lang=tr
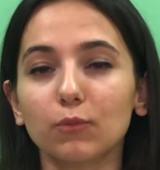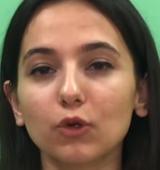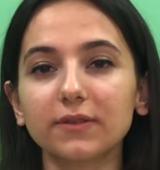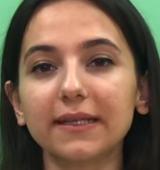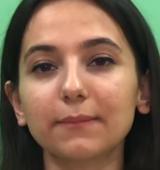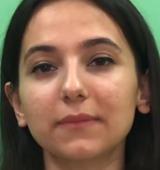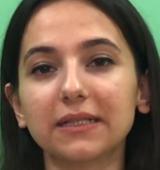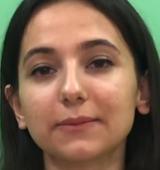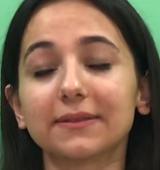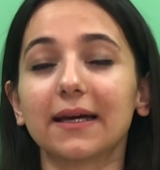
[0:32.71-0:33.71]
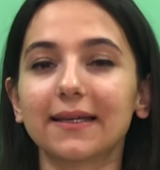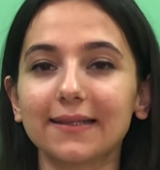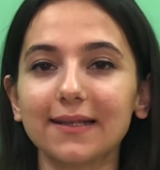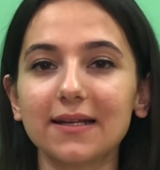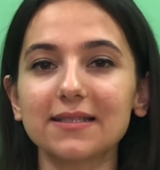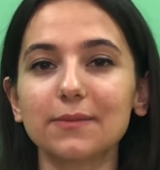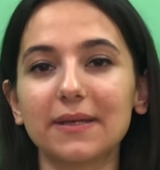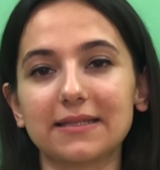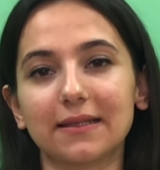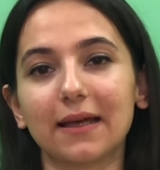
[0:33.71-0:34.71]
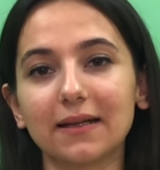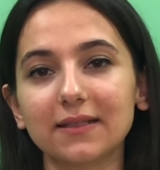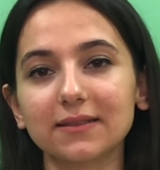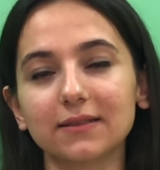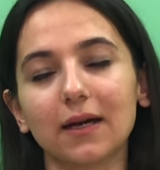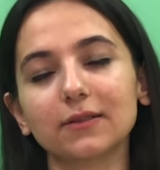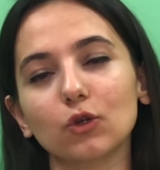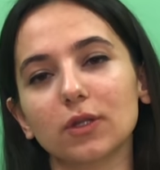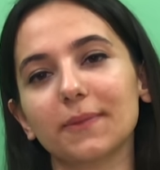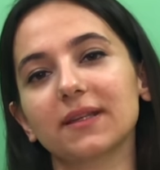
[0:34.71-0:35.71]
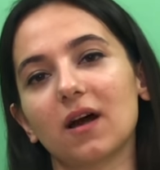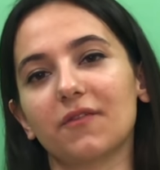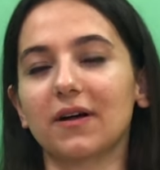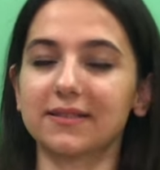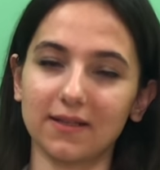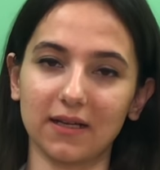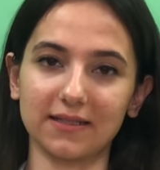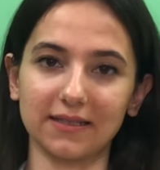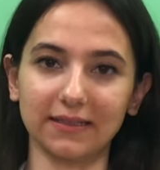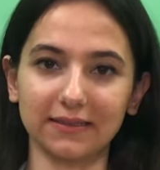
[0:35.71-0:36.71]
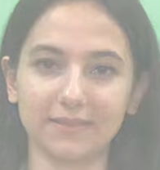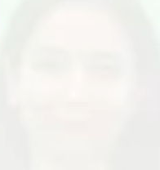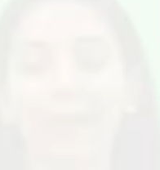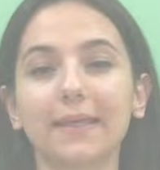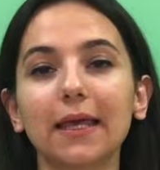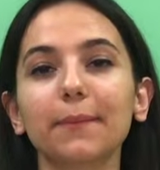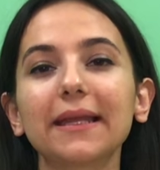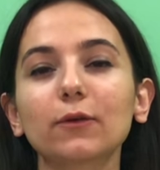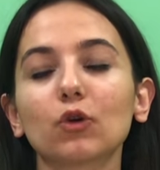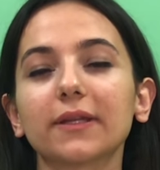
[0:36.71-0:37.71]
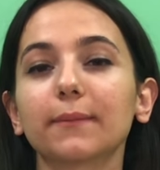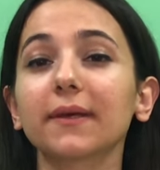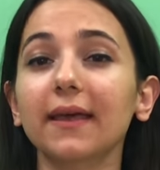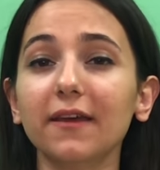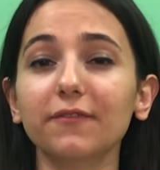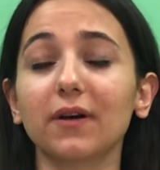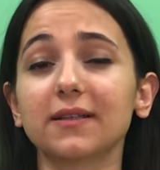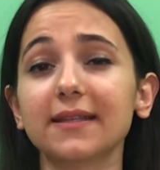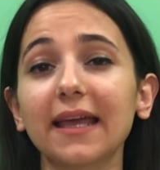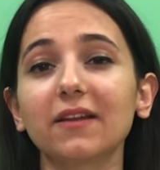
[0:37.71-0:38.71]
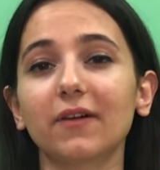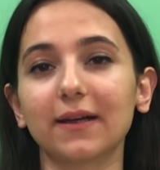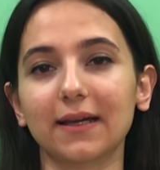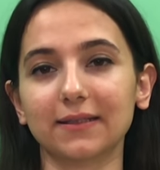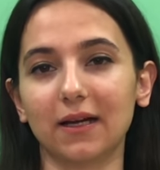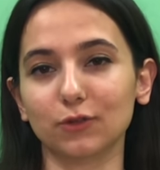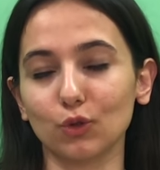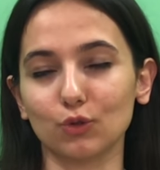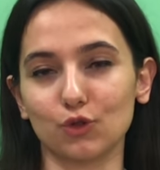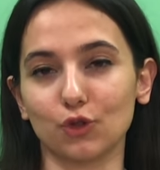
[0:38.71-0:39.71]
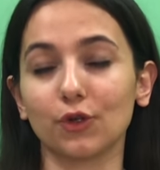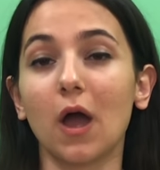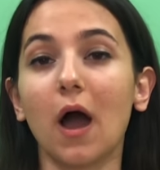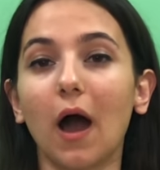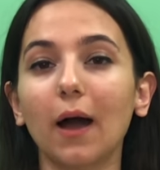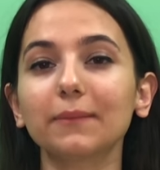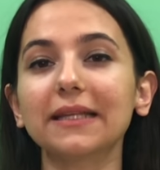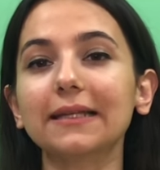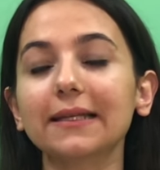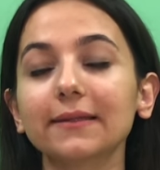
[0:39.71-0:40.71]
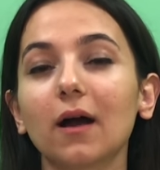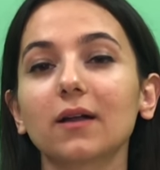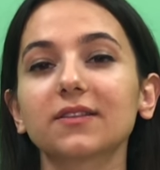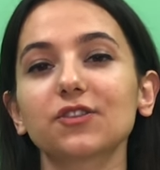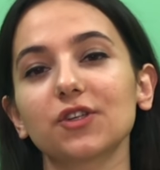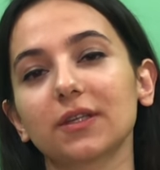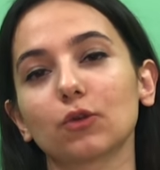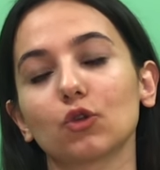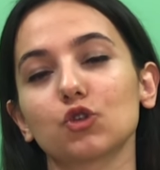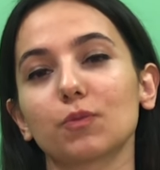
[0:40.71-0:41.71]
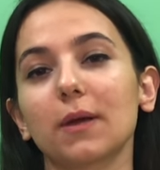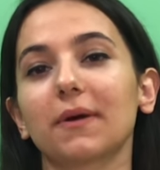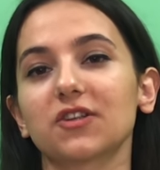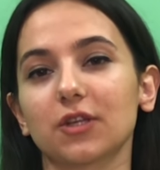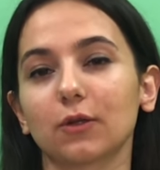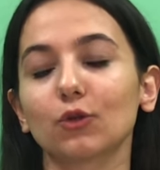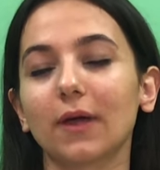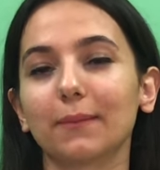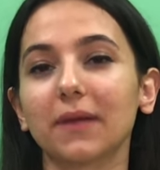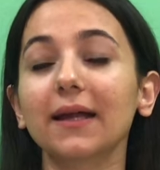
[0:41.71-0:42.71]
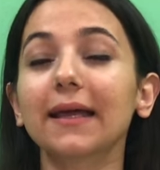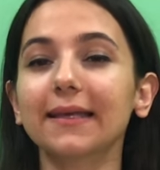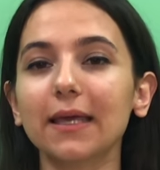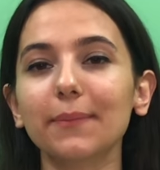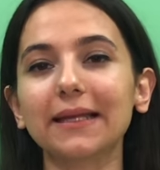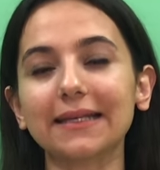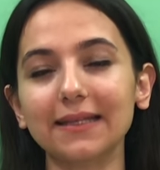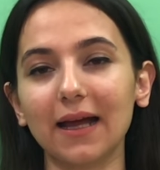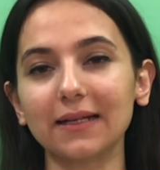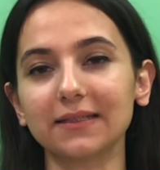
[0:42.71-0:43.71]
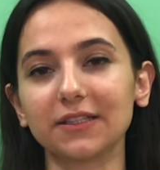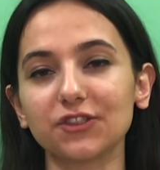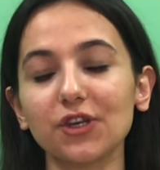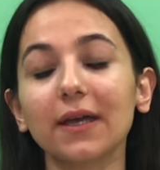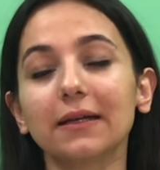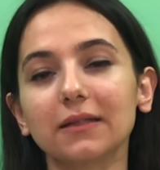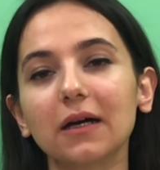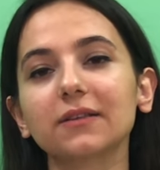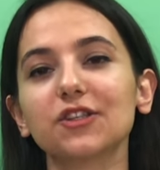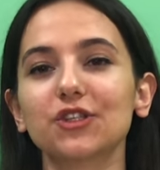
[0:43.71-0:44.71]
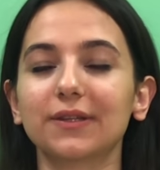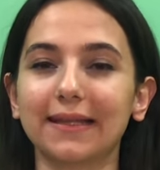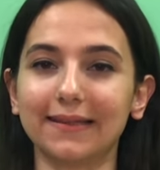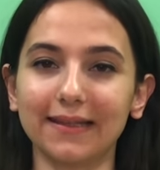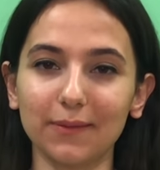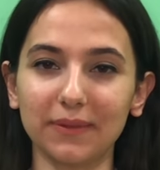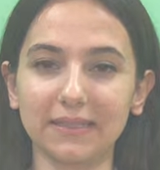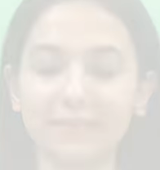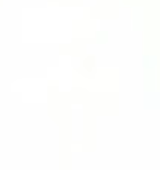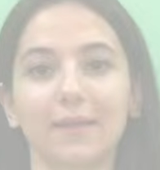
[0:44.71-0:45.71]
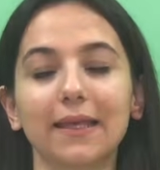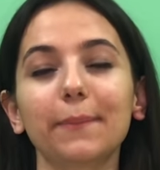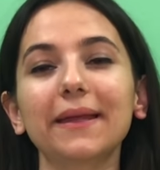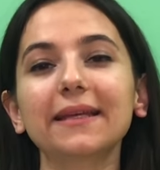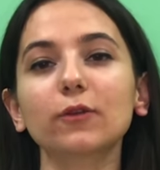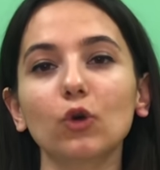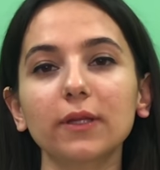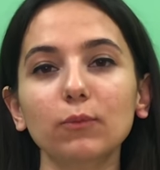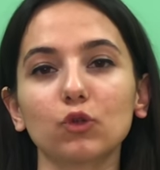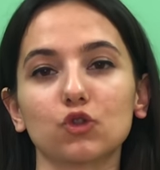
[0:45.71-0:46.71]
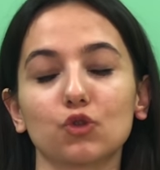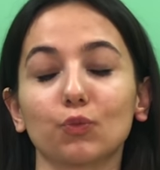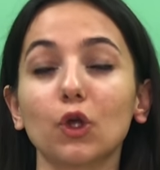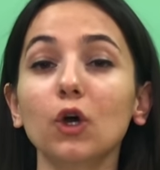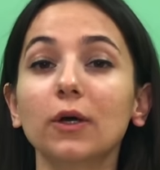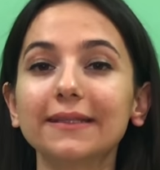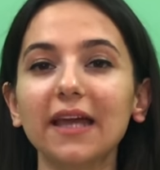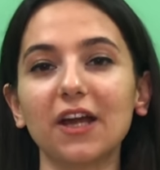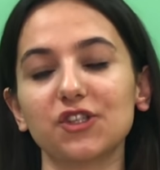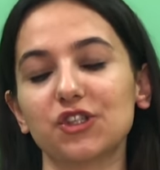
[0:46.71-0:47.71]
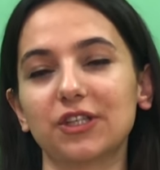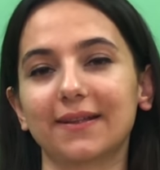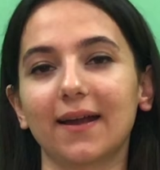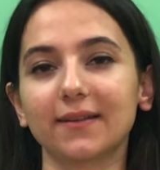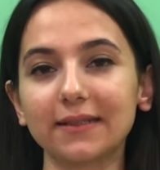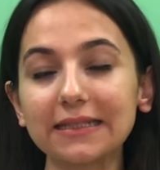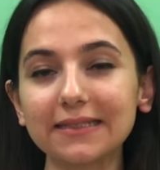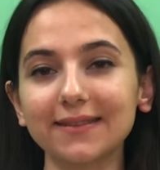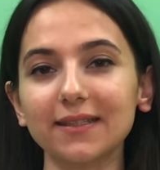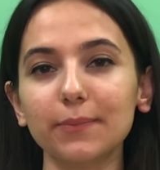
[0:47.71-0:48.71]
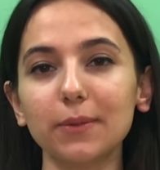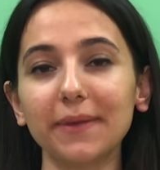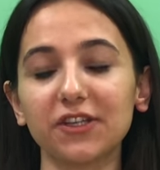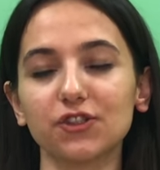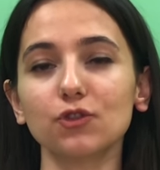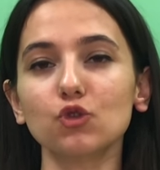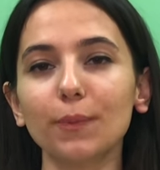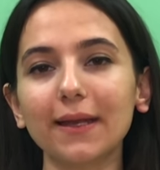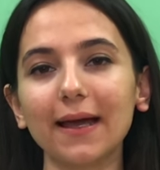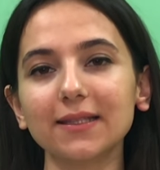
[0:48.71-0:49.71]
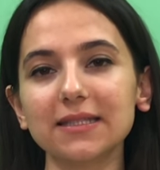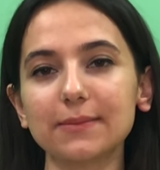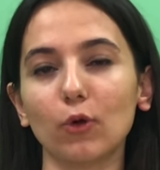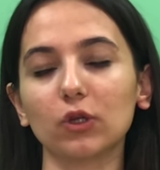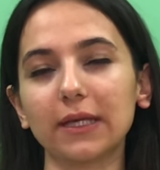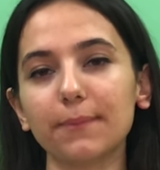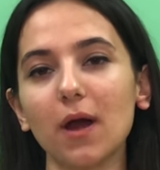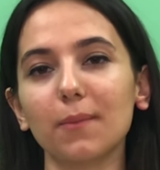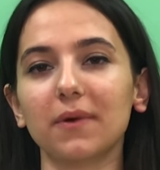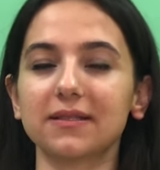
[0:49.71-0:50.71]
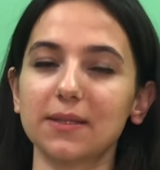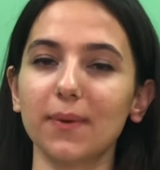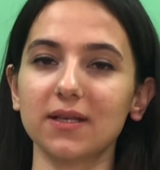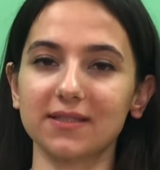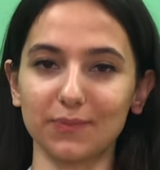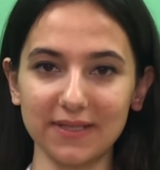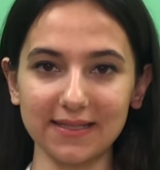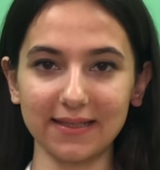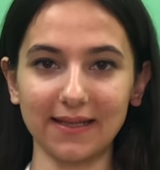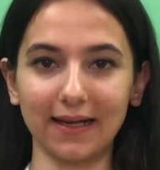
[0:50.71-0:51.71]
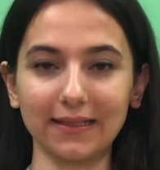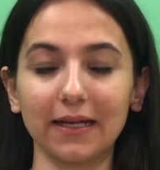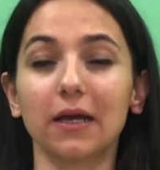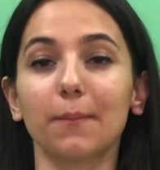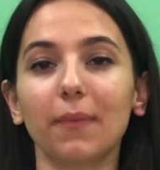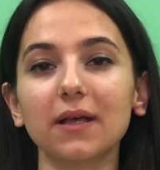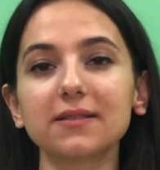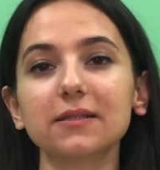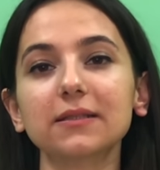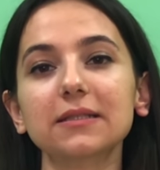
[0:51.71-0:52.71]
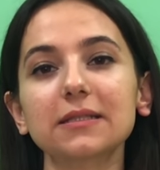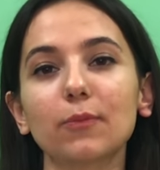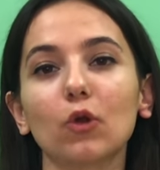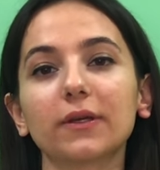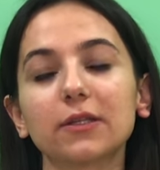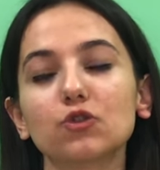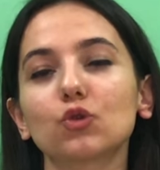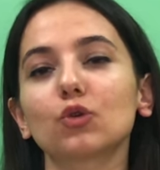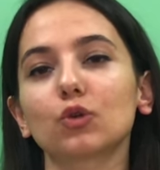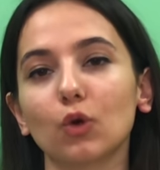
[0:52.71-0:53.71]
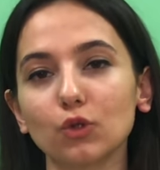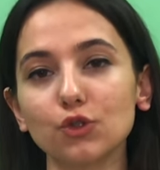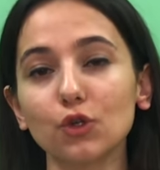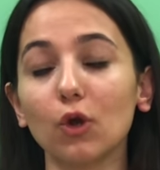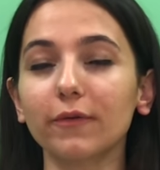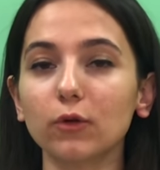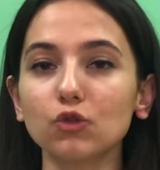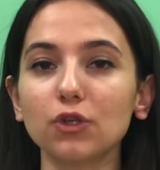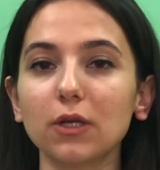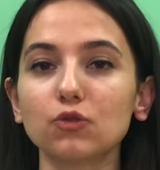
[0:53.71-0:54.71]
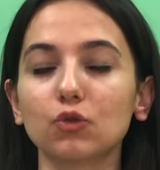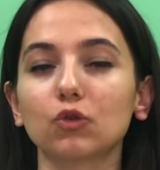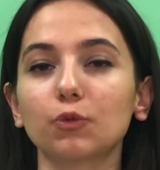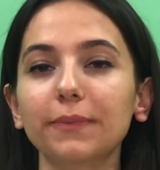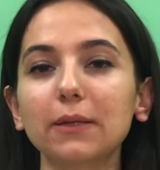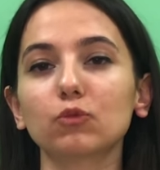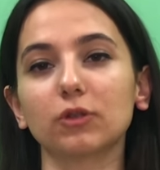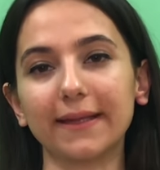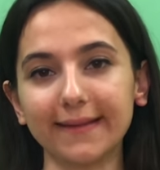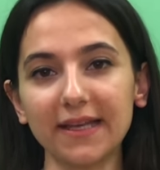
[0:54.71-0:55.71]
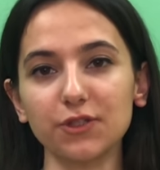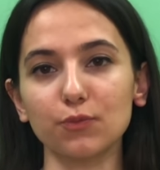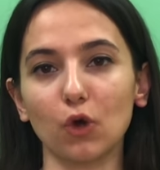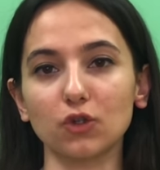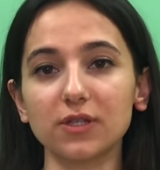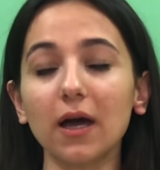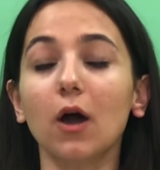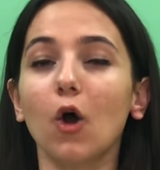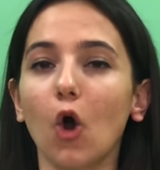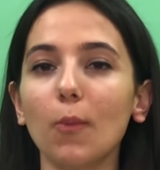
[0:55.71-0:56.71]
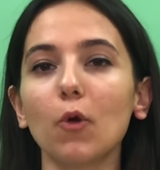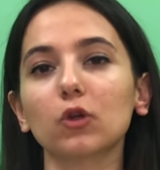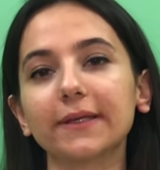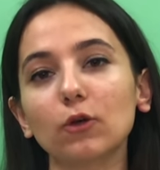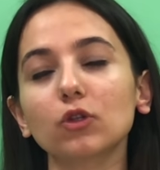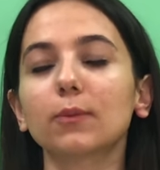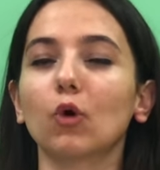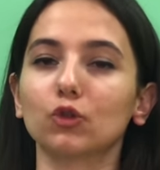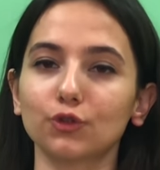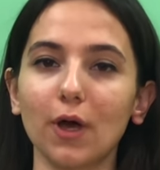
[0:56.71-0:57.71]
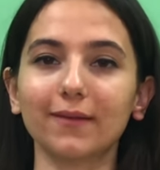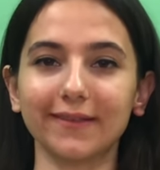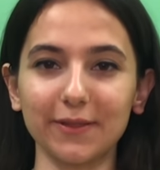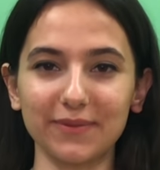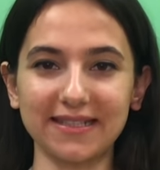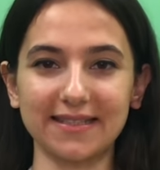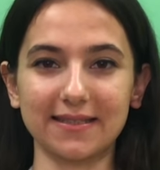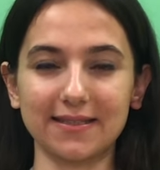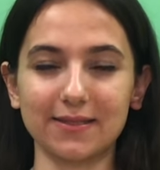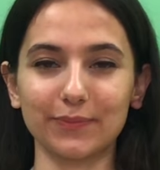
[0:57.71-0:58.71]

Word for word: Protein bakımından yetersiz beslenen kadınlarda ödeme daha fazla rastlanılır. Gebelik ödemi en fazla el ve ayaklarda oluşur. Hamileliğin 6. ayında oluşmaya başlayan ödemler gebelik ilerledikçe daha da şiddetlenebilir. Gebelikte ödem oluşumunu diğer şişliklerden ayırt edebilmek için şüphelendiğiniz bölgeye parmağınızla bastırmanız yeterli. Bastırdığınız bölgede çukurluk oluşuyor ve oluşan çukurluk bir müddet geçmiyorsa o bölgede ödem olduğunu anlayabilirsiniz.